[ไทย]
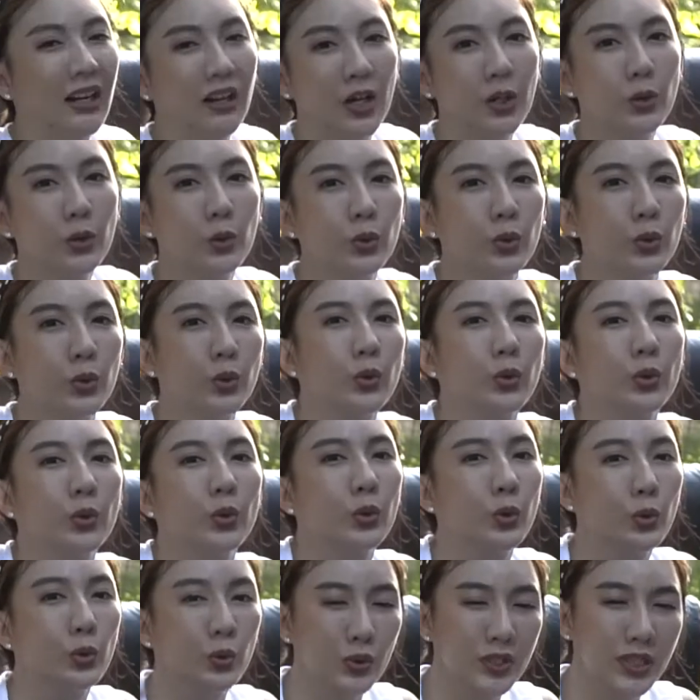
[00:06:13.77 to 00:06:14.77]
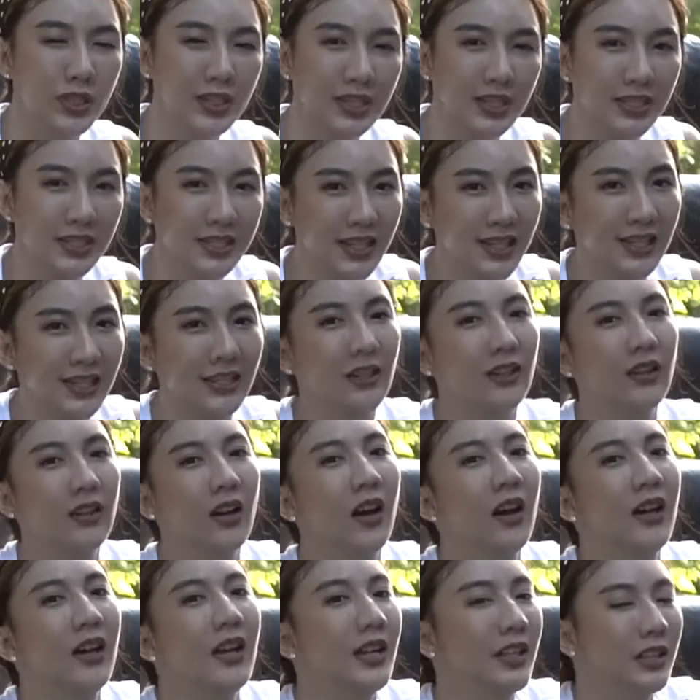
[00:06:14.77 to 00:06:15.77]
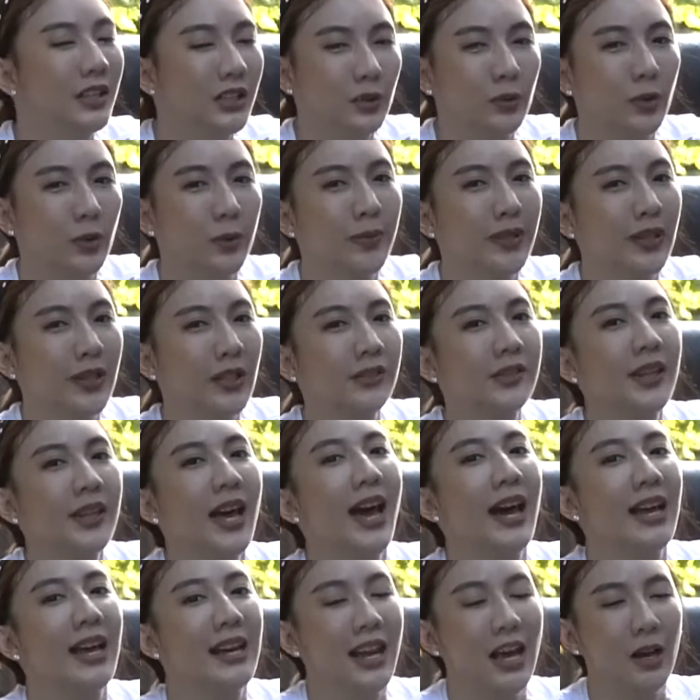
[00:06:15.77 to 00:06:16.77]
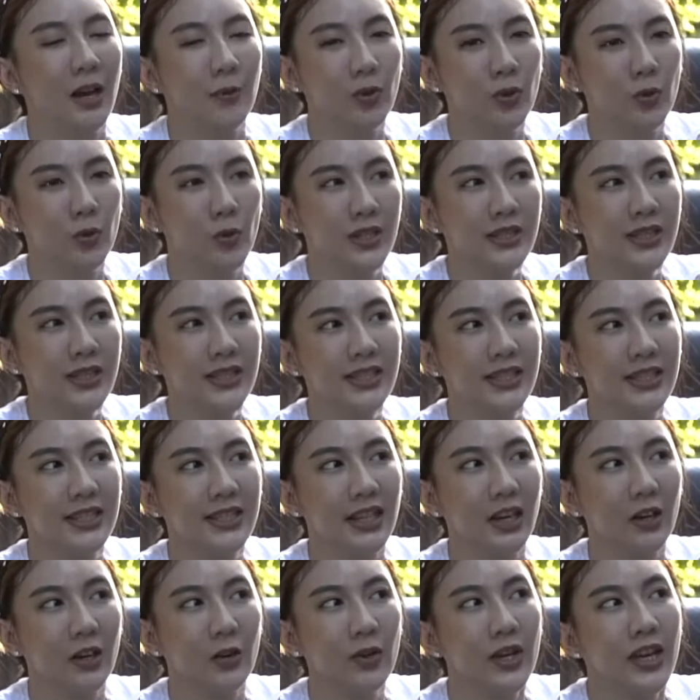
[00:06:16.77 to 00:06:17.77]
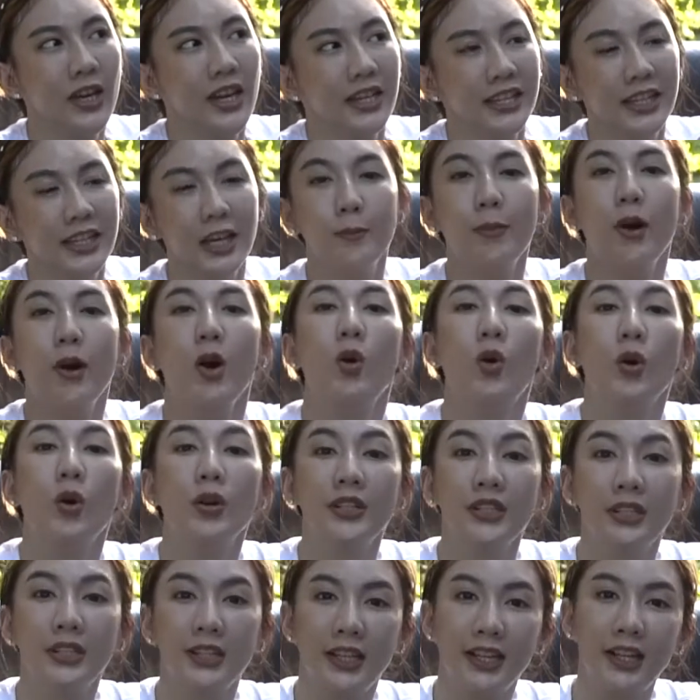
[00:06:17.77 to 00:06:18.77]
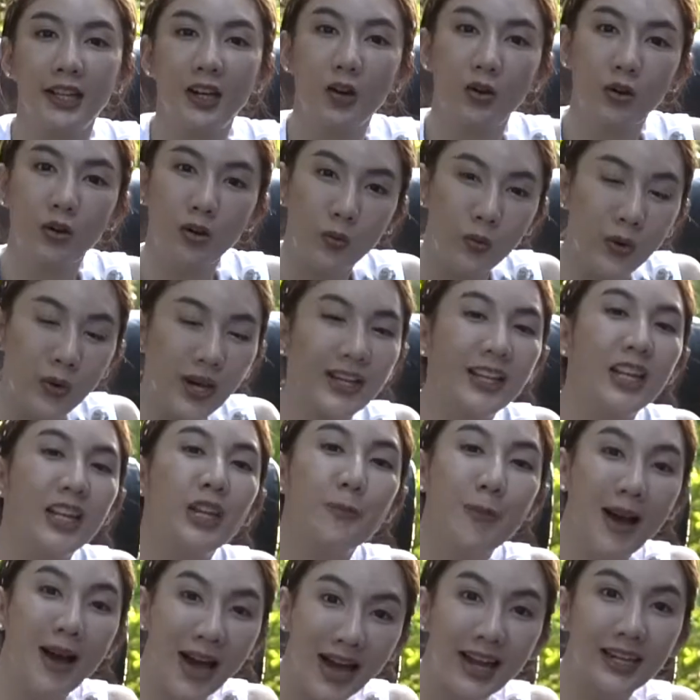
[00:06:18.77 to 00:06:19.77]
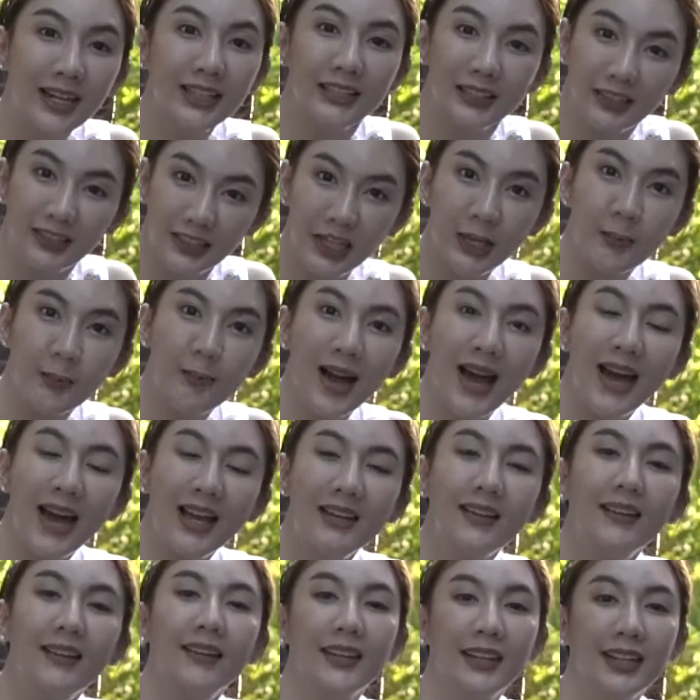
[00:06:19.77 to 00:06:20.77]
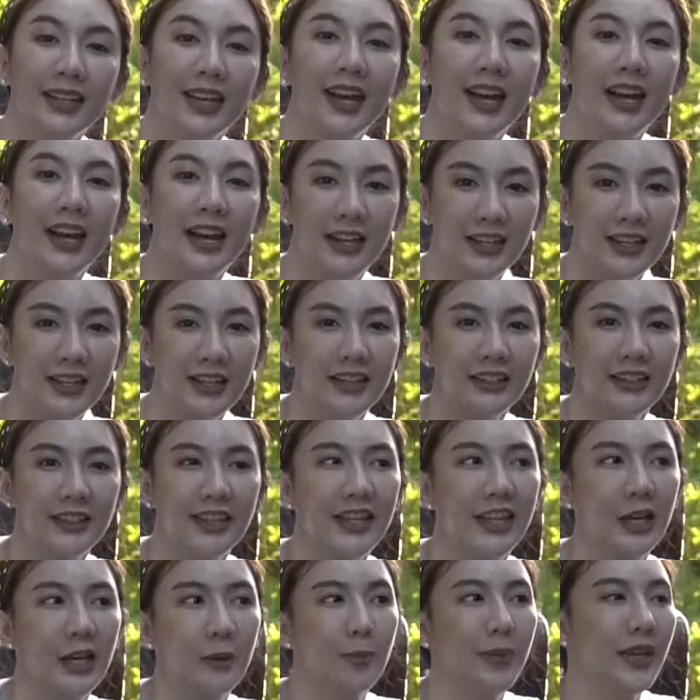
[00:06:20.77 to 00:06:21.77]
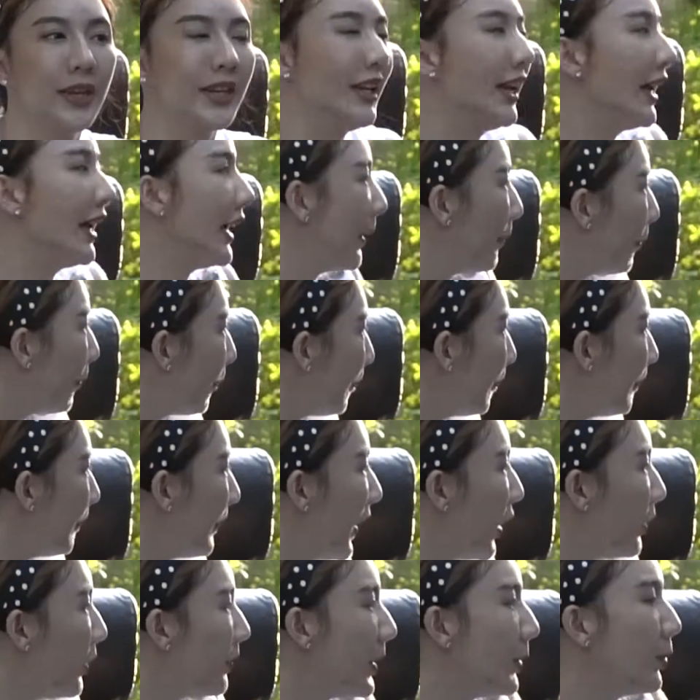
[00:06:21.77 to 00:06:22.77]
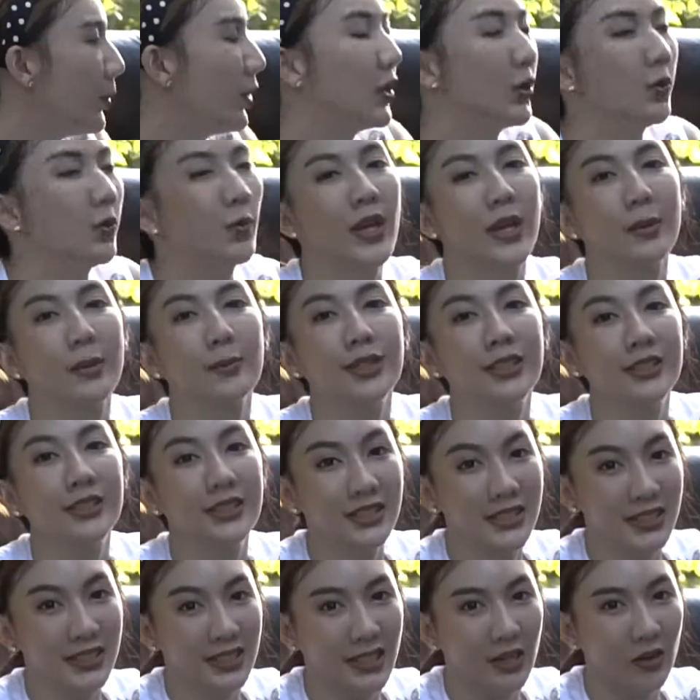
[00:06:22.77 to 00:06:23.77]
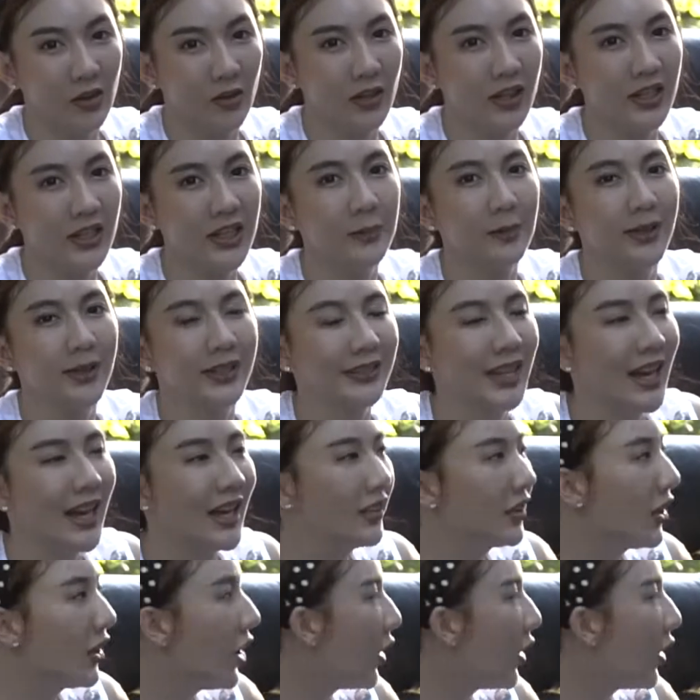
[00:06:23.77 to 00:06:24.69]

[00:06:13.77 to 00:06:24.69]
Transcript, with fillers: วก็ถูๆๆๆเช็ดๆแล้วก็ถือว่ามันก็สะอาดแล้วเพราะว่าจริงๆแล้วอย่างบางคนอย่างเงี้ยเขาก็ไว้ในบ้านในบ้านเลยนะคะแต่อย่างเบนเนี่ยเรามีบริเวณพื้นที่เราก็เลยมาตั้งน